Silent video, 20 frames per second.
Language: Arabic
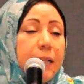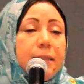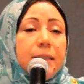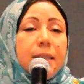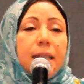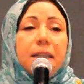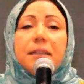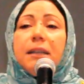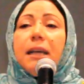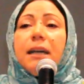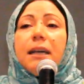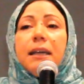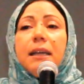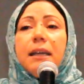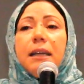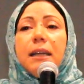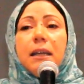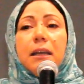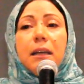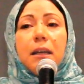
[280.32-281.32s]
حتى
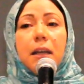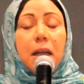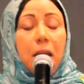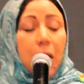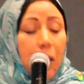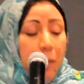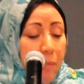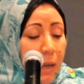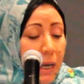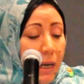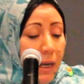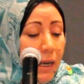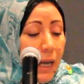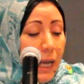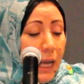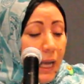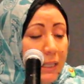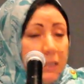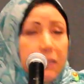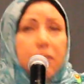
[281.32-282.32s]
النخيل بل
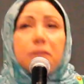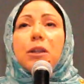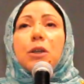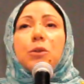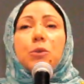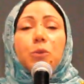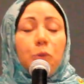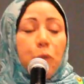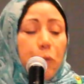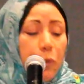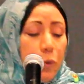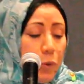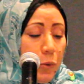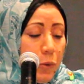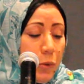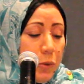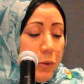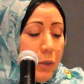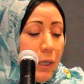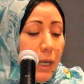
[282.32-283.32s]
حتى
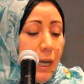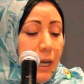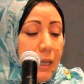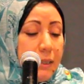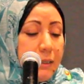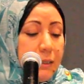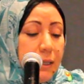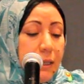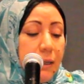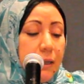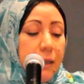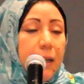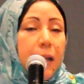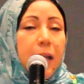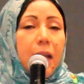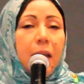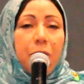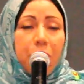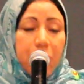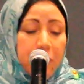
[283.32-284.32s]
الطيور تقاتل
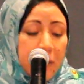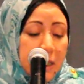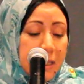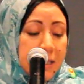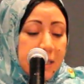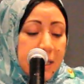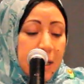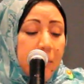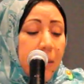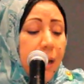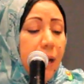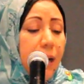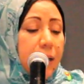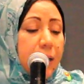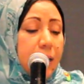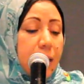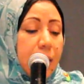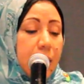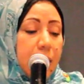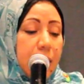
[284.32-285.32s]
في
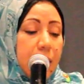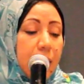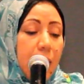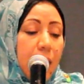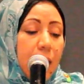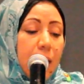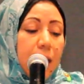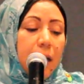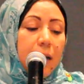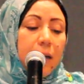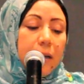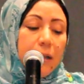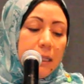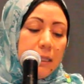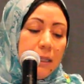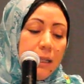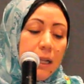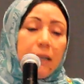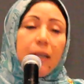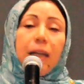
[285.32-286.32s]
سماك
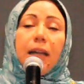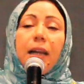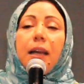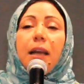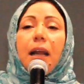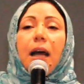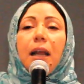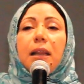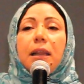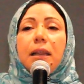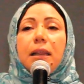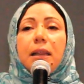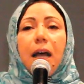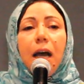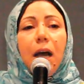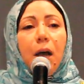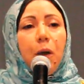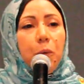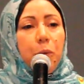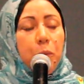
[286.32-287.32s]
خرت لك
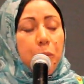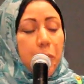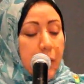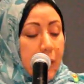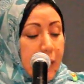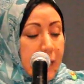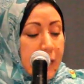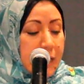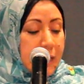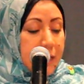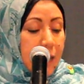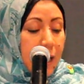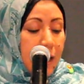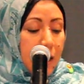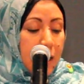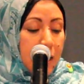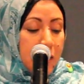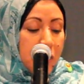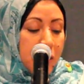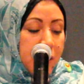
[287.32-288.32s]
الأضلاع
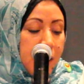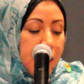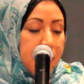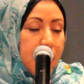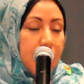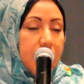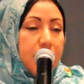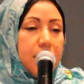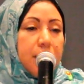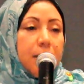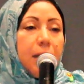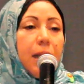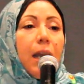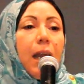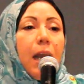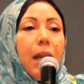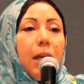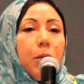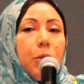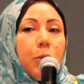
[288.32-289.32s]
ساجدة
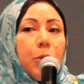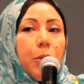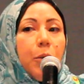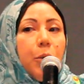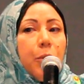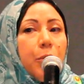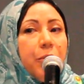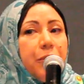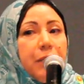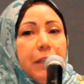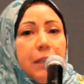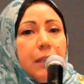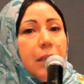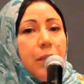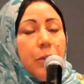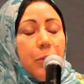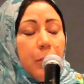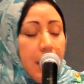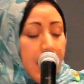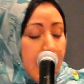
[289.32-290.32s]
الكل فيك
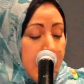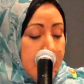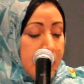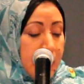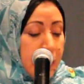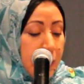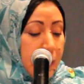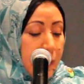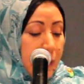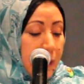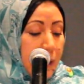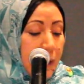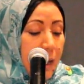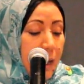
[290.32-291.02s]
يقاتل